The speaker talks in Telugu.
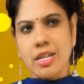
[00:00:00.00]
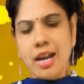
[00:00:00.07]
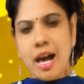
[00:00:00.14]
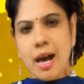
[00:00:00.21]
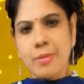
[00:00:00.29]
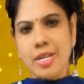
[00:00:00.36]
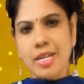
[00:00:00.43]

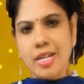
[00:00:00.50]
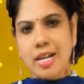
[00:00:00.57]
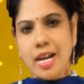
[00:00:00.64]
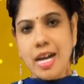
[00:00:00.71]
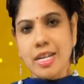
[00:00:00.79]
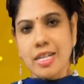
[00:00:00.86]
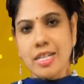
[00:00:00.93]
యామిని
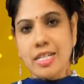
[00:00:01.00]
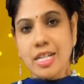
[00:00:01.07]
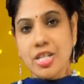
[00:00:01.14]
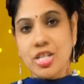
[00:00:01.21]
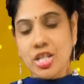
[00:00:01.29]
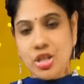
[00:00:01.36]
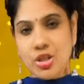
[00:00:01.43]
కానీ
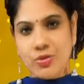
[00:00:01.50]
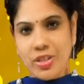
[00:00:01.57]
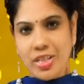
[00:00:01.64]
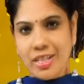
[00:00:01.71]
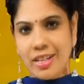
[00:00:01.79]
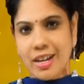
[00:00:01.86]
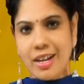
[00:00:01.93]

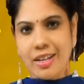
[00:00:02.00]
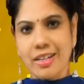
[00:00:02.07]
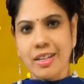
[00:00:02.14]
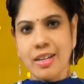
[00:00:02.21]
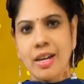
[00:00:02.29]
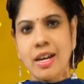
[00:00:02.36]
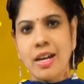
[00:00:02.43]
యశస్విని
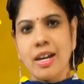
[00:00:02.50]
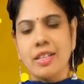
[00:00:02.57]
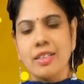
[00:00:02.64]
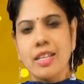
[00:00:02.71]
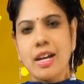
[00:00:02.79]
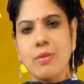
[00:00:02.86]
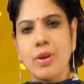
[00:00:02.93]
కానీ
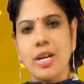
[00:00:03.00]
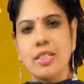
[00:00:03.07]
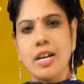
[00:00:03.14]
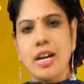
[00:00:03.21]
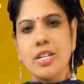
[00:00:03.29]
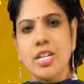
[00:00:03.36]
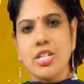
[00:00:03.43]

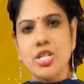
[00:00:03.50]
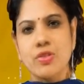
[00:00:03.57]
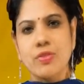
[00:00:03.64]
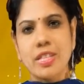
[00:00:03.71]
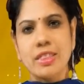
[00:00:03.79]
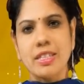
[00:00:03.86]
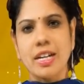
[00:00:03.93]
తర్వాత
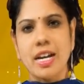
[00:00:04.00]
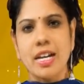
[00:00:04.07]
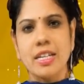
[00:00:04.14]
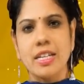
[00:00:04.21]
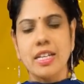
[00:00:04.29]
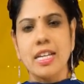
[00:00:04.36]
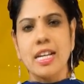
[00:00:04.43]
యశ్వంత్
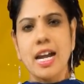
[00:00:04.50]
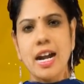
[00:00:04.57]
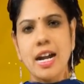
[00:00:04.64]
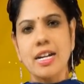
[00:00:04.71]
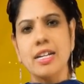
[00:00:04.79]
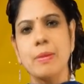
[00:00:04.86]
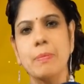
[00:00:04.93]
కానీ
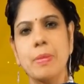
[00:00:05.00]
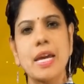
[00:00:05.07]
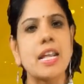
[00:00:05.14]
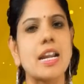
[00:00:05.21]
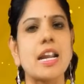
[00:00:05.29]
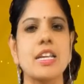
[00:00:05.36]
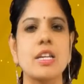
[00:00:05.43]
ఇలాంటి
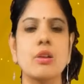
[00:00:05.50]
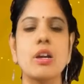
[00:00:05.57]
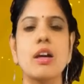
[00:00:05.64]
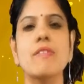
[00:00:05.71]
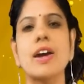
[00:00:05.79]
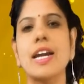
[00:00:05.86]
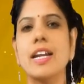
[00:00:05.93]
పేర్లన్నీ
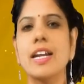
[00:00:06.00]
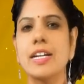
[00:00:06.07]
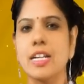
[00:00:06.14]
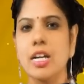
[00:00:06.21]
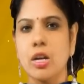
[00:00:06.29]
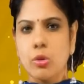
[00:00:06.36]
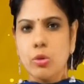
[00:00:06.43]
కూడా వై
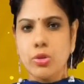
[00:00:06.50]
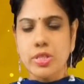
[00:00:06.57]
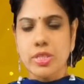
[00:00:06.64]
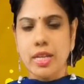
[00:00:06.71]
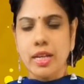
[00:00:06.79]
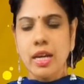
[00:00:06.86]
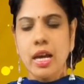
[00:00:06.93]
లెటర్లోకి
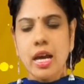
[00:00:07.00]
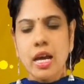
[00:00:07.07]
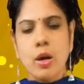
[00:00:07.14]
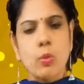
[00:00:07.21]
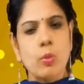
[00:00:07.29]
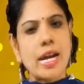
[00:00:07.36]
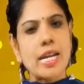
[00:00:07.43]
వస్తాయి
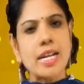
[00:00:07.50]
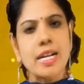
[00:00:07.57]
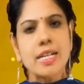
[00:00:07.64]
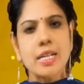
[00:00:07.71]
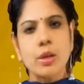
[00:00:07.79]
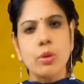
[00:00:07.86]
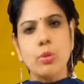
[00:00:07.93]
వై
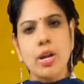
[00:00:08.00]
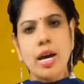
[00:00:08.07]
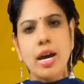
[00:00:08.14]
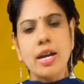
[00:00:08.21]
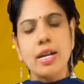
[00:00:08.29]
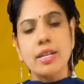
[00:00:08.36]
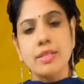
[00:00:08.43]
లెటర్ కూడా
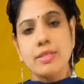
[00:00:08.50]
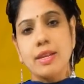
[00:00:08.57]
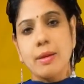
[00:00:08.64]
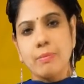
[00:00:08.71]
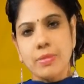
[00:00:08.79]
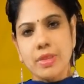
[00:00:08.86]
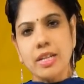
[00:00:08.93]
ఈజ్
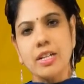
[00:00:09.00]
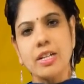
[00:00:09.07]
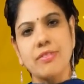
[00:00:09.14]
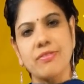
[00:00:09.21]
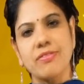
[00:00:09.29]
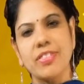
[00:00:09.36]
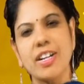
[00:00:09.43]
సంథింగ్
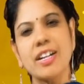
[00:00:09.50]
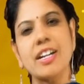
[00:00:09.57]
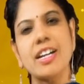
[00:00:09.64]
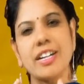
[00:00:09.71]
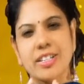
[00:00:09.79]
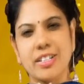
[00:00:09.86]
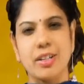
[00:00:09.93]
డిఫరెంట్
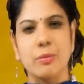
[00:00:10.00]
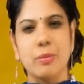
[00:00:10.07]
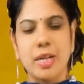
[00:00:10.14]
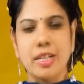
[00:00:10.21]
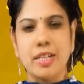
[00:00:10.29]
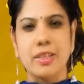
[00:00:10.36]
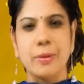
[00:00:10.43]
లెటర్
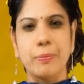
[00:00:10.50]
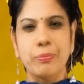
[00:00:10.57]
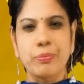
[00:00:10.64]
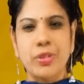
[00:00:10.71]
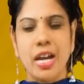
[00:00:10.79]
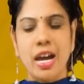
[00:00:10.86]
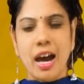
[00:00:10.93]
అనమాట అది
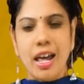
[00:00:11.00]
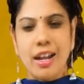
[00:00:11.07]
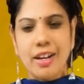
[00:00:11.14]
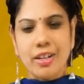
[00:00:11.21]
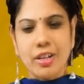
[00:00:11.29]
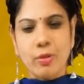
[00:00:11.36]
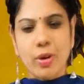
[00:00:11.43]
ఆ
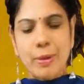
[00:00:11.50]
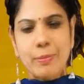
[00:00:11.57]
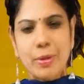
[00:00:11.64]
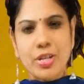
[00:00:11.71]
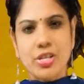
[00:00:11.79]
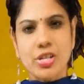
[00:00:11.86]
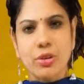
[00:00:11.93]
లెటర్
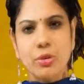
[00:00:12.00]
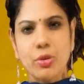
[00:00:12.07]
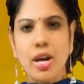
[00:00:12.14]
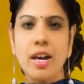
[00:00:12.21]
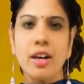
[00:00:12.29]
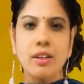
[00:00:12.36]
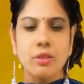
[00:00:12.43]
వైబ్రేషన్
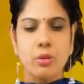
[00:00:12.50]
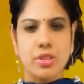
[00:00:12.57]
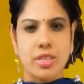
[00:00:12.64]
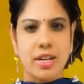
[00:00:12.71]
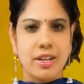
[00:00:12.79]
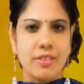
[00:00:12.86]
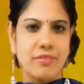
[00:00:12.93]
కూడా
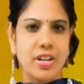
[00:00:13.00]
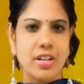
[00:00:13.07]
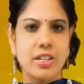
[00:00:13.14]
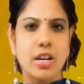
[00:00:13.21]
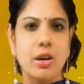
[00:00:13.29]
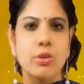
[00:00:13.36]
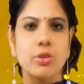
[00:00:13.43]
కొంత
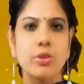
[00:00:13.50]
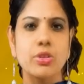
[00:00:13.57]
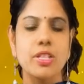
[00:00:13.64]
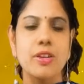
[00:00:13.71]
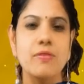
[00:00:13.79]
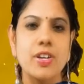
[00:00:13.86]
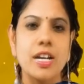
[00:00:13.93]
డిఫరెంట్గా
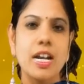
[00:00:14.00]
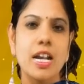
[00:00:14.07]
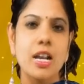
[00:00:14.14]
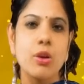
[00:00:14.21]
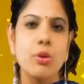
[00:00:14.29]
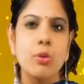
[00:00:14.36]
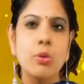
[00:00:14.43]
ఉంటుంది
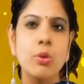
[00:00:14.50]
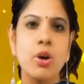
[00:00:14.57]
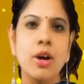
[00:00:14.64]
వీళ్ళల్లో